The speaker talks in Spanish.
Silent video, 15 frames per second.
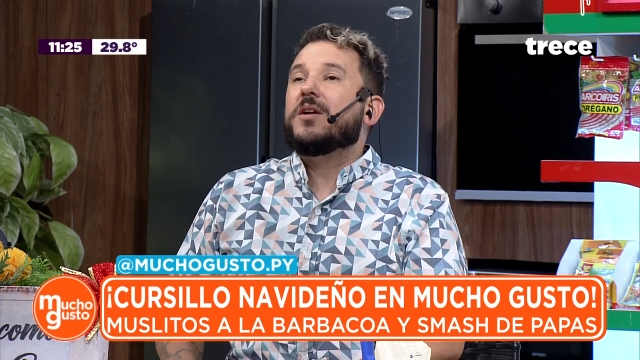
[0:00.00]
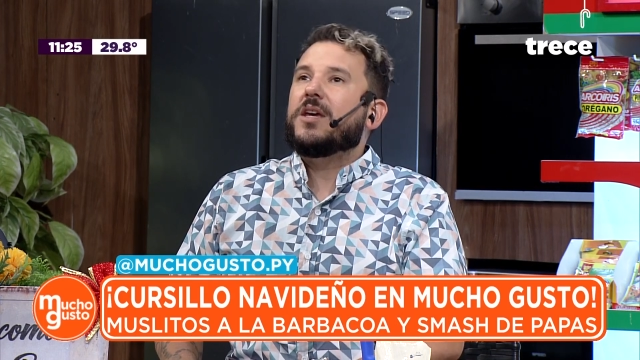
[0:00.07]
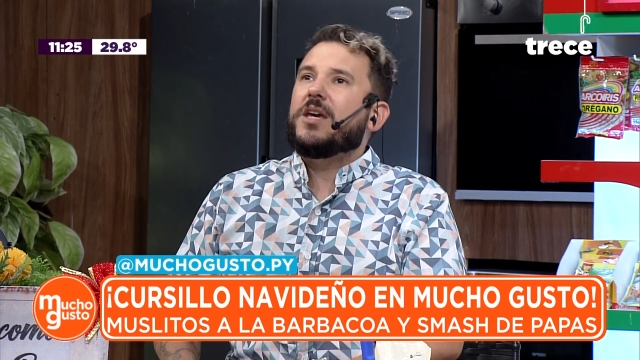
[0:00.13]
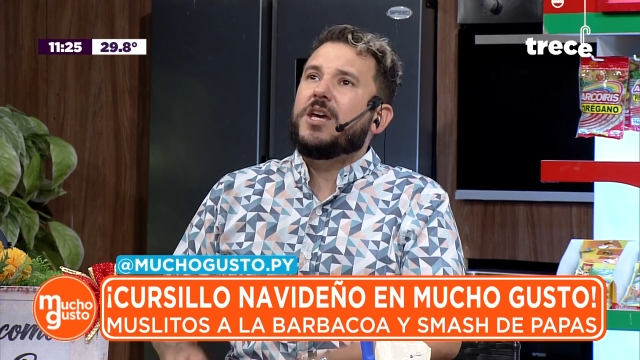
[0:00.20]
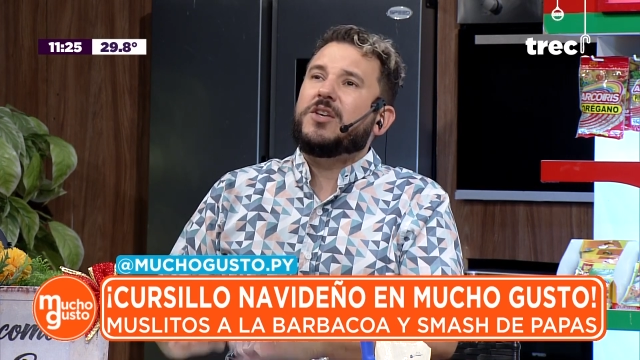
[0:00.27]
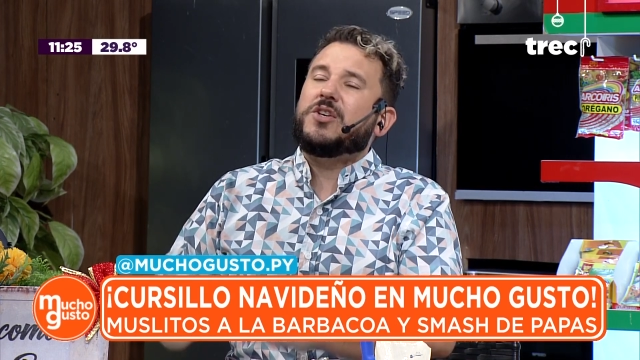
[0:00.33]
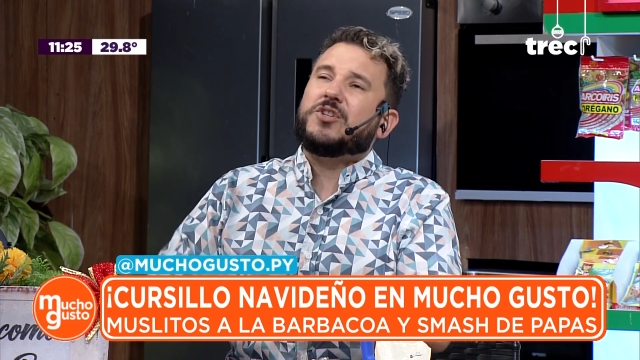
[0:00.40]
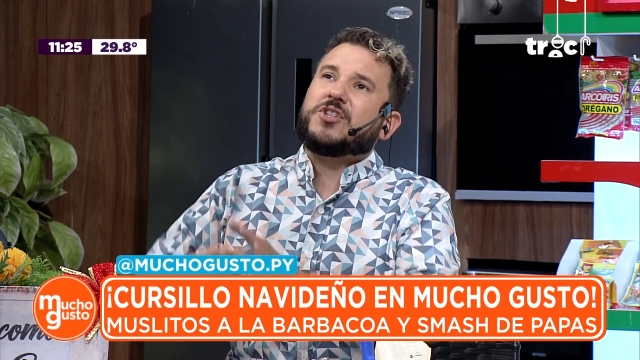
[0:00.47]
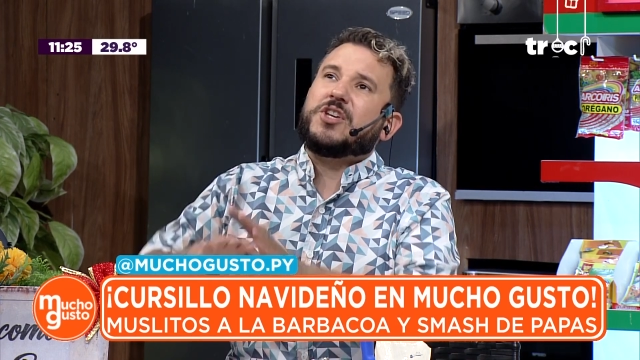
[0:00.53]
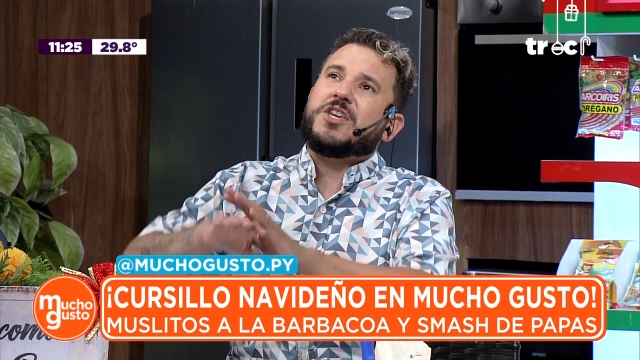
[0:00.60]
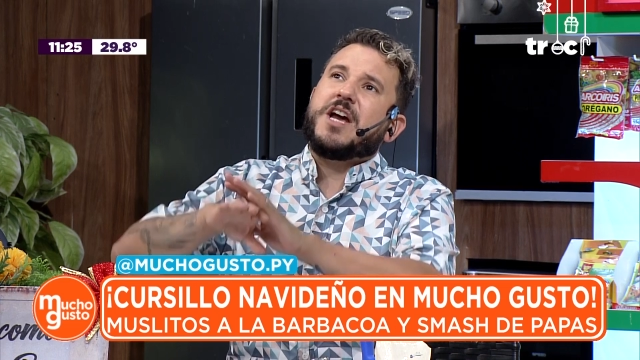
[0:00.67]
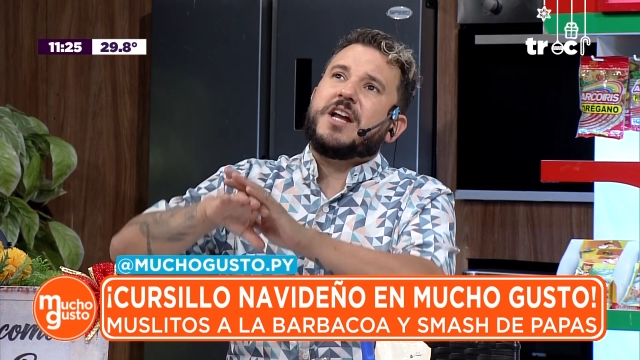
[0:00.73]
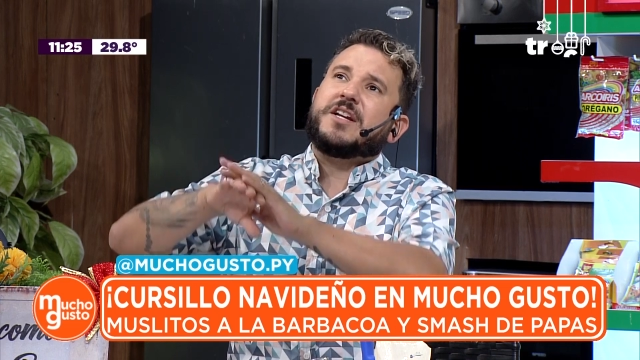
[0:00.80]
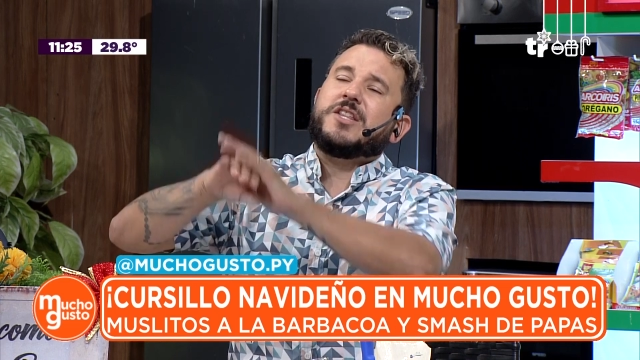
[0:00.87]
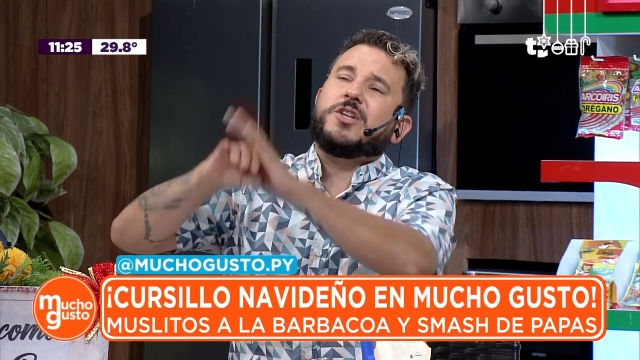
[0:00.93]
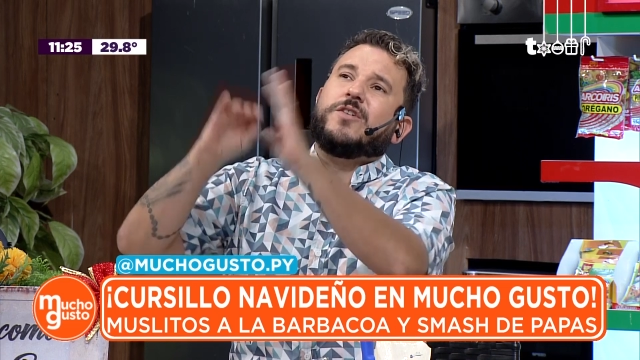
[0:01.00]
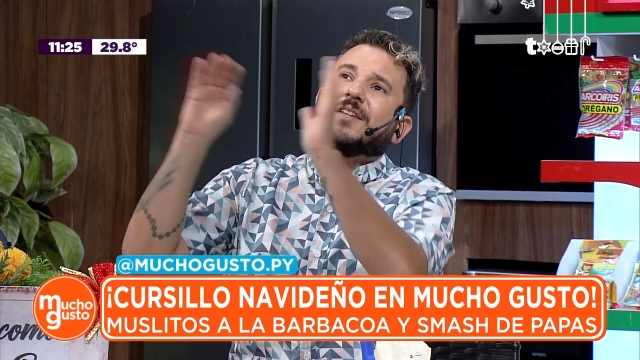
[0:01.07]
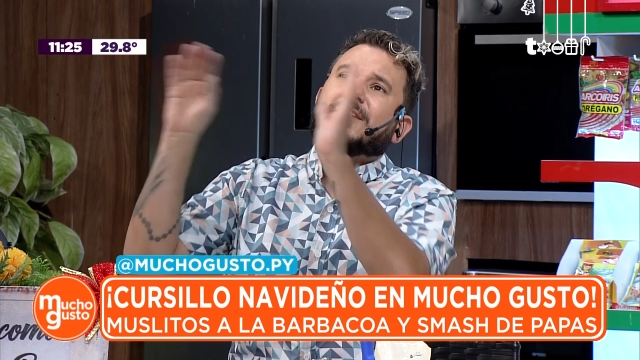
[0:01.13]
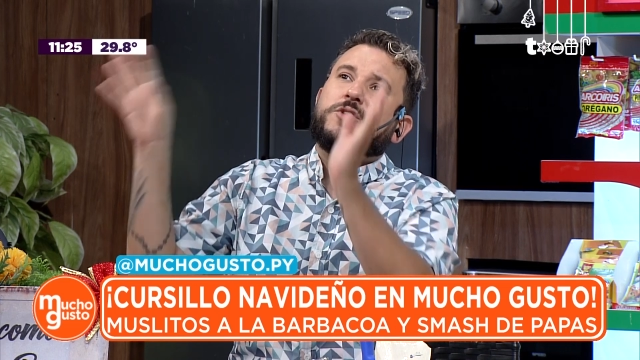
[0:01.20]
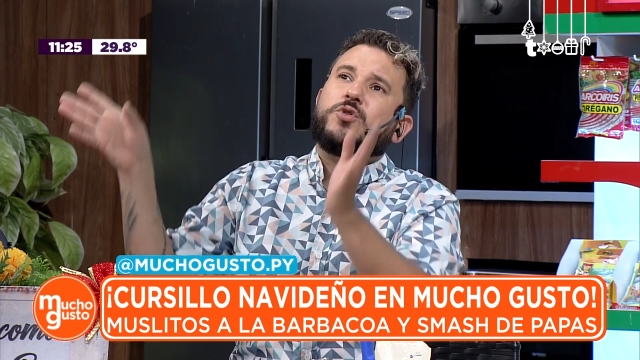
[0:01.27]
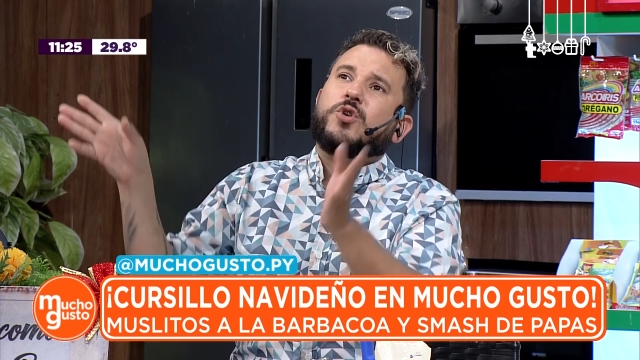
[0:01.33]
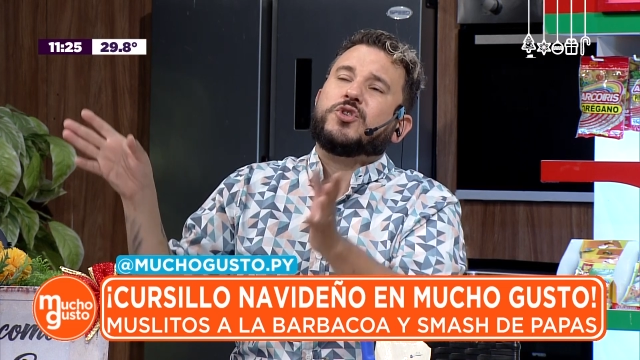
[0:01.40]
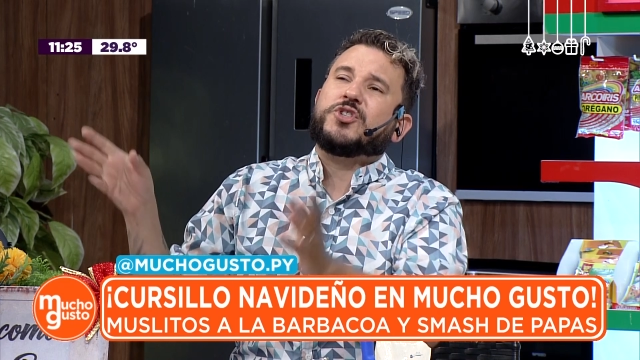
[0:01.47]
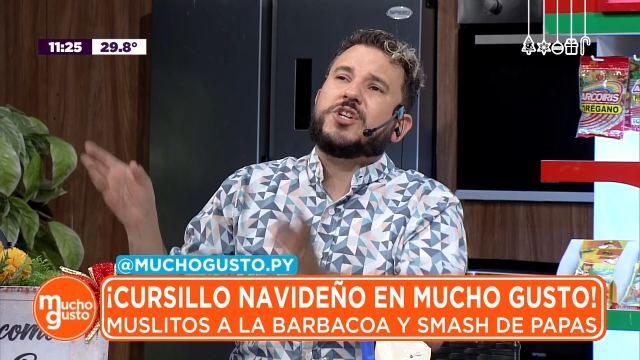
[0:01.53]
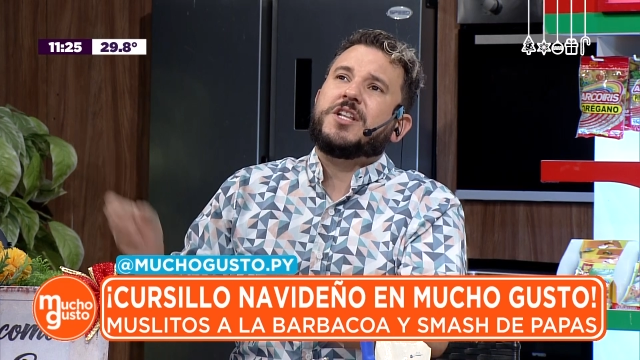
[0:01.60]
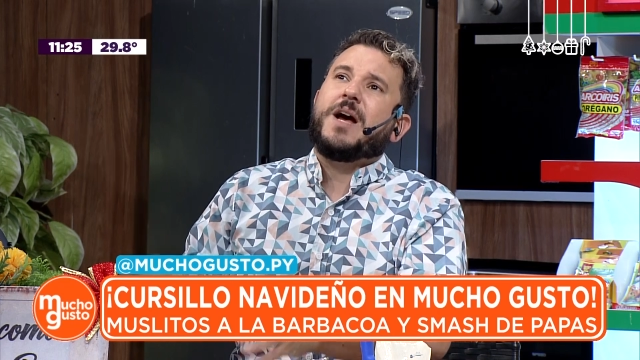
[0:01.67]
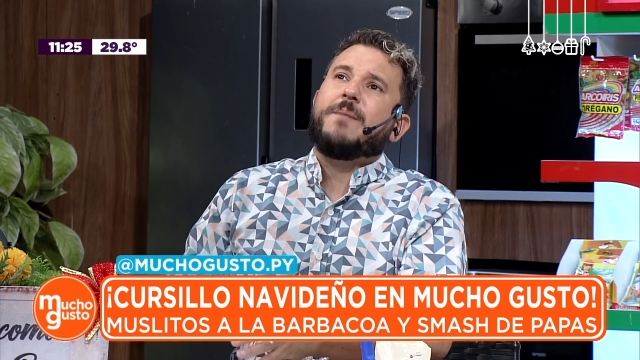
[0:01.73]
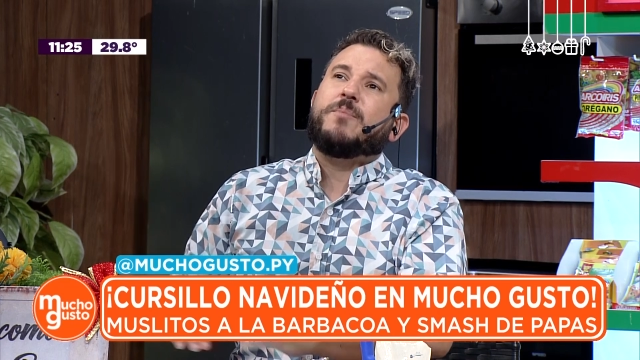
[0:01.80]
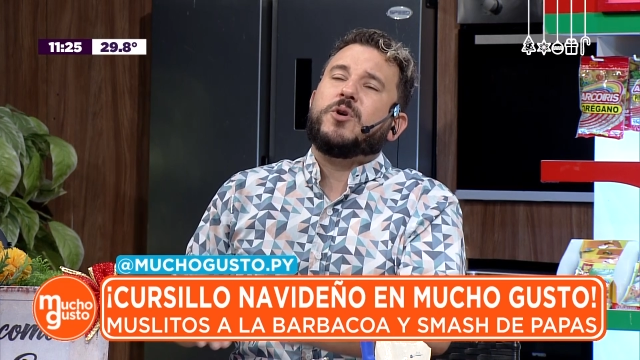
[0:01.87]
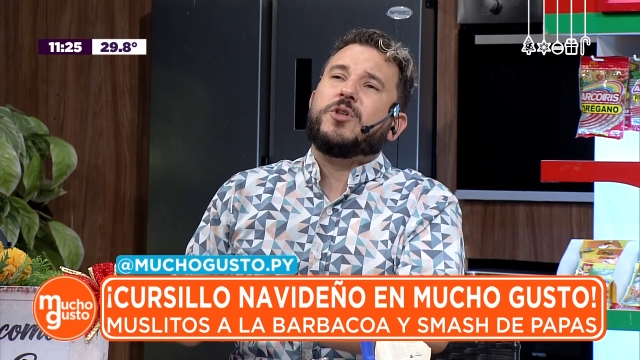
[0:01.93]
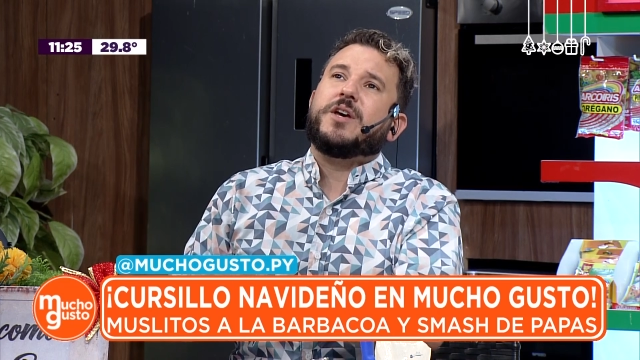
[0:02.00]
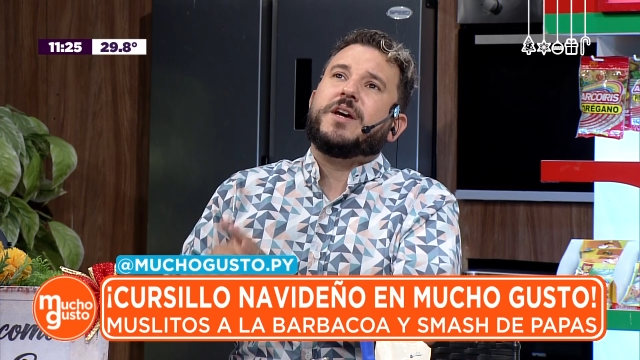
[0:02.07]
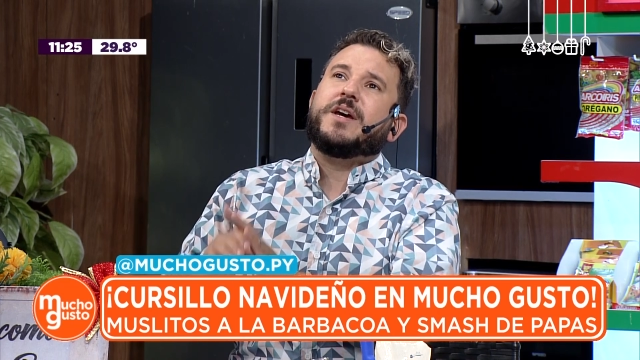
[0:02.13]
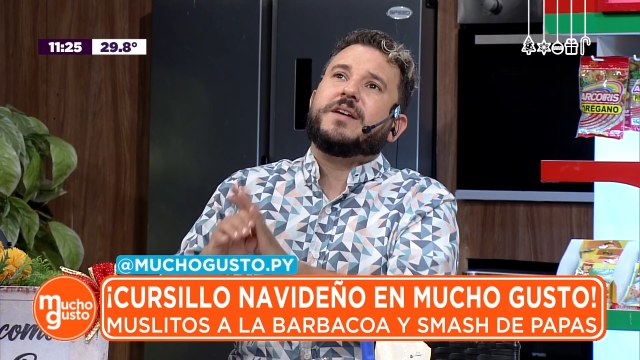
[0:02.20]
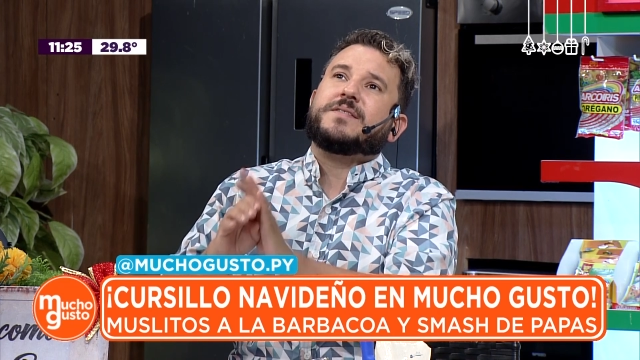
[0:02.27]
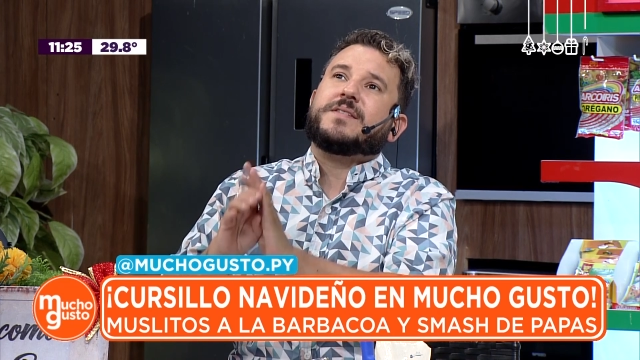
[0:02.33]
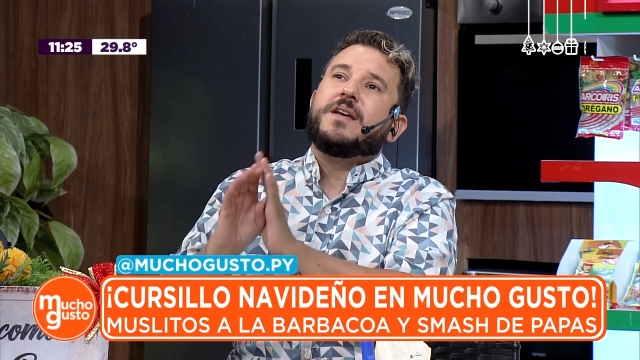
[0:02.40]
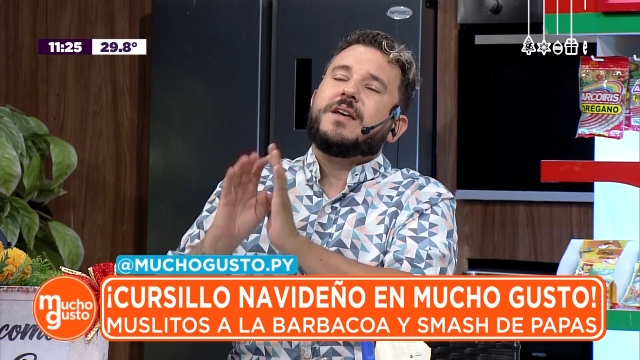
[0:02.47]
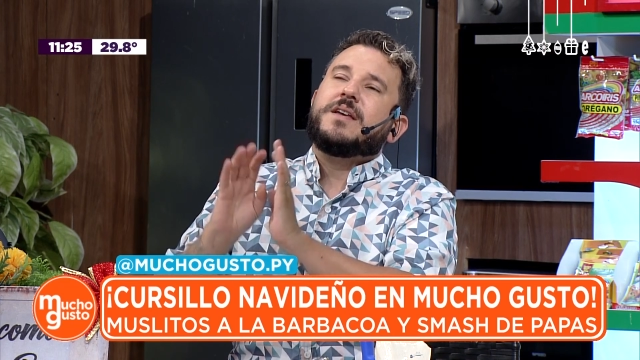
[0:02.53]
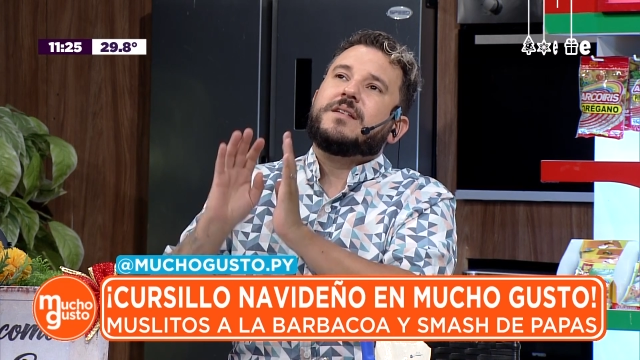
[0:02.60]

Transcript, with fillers: Y si ya renovaste tu cocina, podés